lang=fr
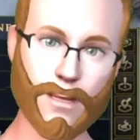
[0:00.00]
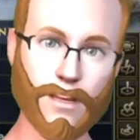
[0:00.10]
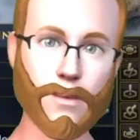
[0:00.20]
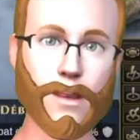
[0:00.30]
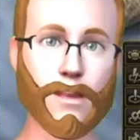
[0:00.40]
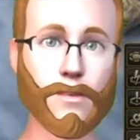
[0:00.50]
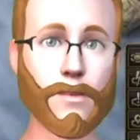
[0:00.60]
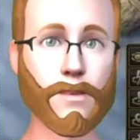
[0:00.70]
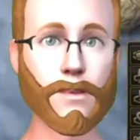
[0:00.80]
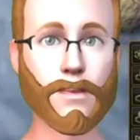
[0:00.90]
acolytes,
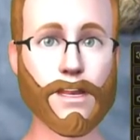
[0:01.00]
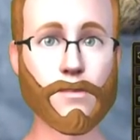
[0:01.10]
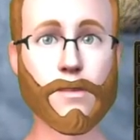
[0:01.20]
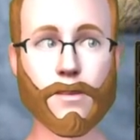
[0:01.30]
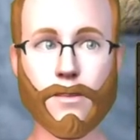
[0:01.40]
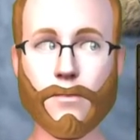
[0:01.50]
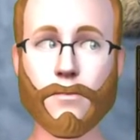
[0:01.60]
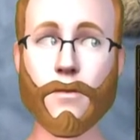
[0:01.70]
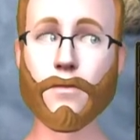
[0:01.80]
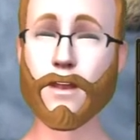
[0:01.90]
vous allez débloquer le
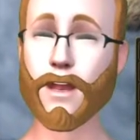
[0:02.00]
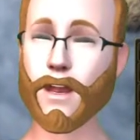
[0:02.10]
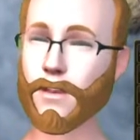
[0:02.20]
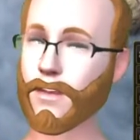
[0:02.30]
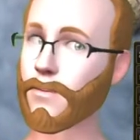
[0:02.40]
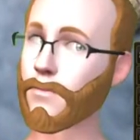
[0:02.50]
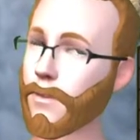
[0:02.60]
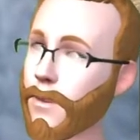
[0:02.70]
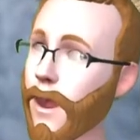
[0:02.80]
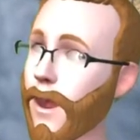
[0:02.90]
zoroastrisme,
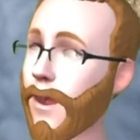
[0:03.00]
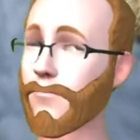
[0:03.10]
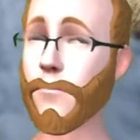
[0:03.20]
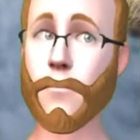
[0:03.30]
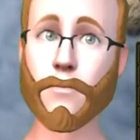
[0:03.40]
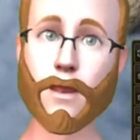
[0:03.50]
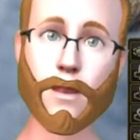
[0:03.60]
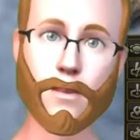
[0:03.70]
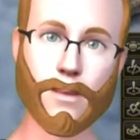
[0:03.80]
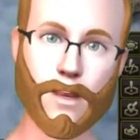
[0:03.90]
à
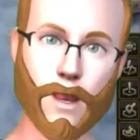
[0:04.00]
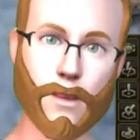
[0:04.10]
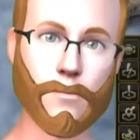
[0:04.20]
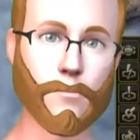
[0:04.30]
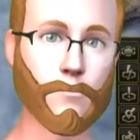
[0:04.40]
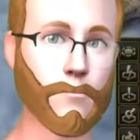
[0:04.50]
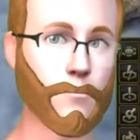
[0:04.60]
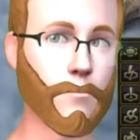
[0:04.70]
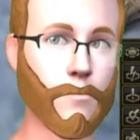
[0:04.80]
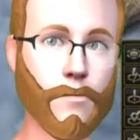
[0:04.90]
condition
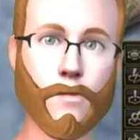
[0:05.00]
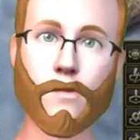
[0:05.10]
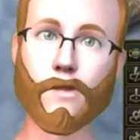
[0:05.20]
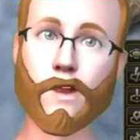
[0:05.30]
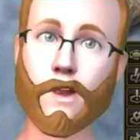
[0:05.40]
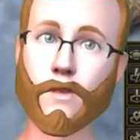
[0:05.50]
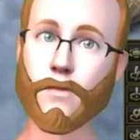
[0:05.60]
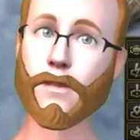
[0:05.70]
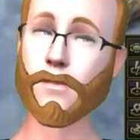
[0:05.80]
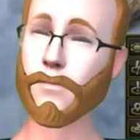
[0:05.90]
que
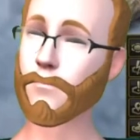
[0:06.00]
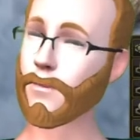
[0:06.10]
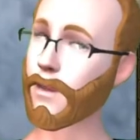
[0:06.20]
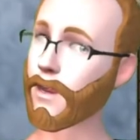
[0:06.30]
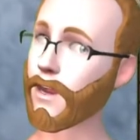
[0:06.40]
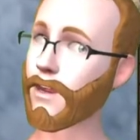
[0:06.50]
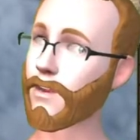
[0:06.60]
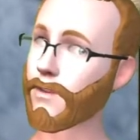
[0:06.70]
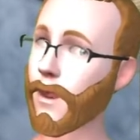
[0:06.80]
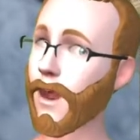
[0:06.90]
nation ne l'ait
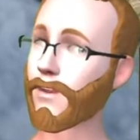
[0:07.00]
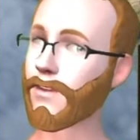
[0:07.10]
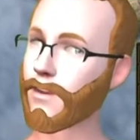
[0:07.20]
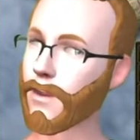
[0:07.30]
débloqué avant.